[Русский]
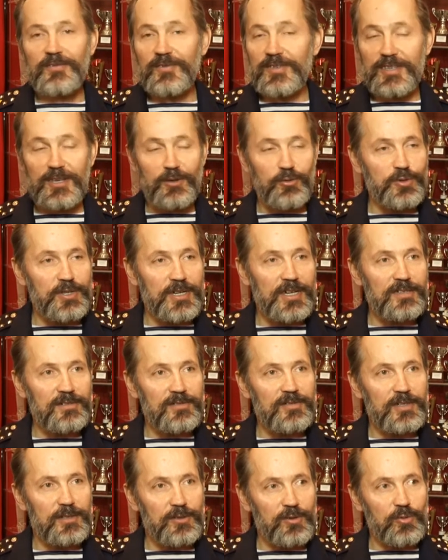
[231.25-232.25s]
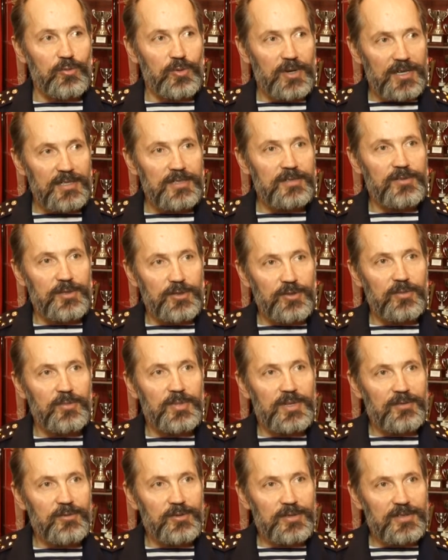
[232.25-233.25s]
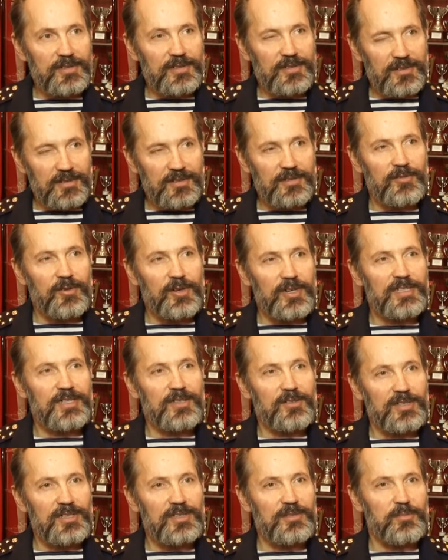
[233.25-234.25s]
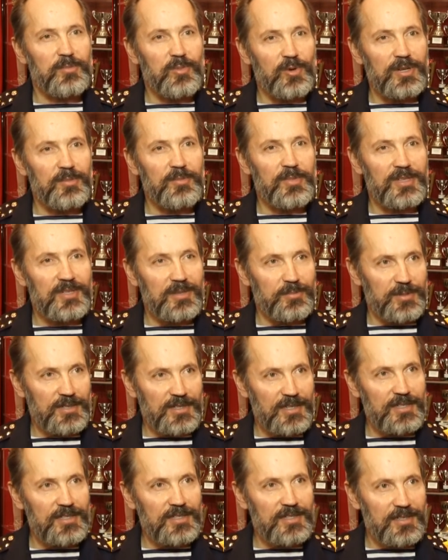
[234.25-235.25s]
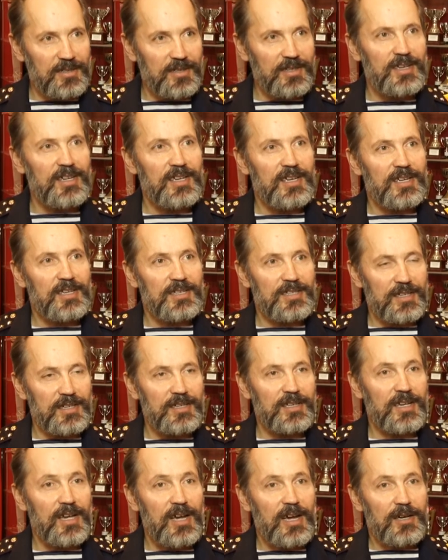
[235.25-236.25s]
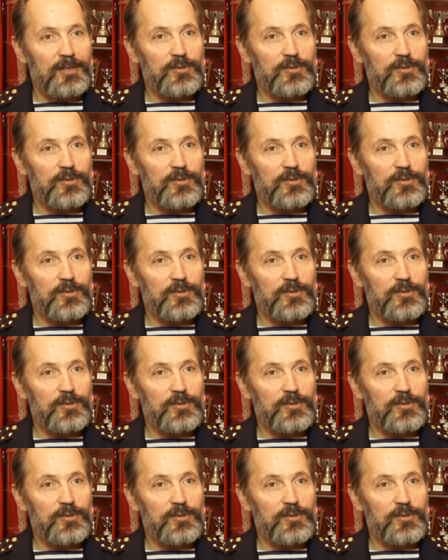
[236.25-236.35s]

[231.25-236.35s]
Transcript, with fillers: все участвовали, но у каждого еще было вот свое, где они более-менее специалисты сильнее.